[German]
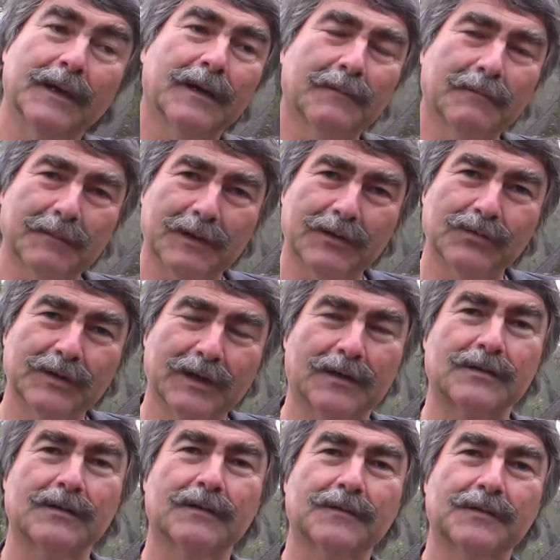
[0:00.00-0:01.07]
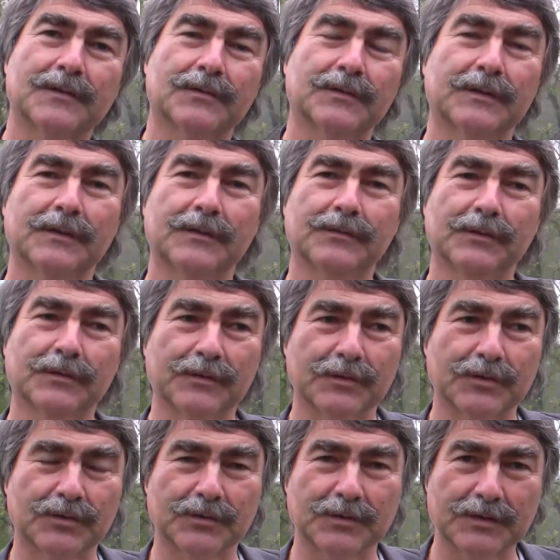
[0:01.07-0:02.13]
mehr, mehr Hundeauslaufzonen nur
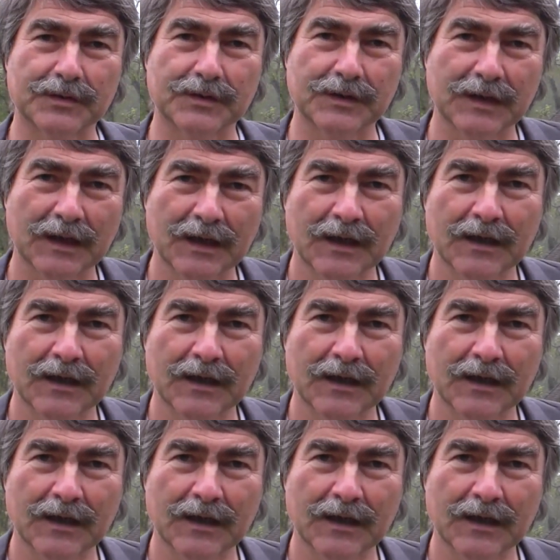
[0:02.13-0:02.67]
unterstützen.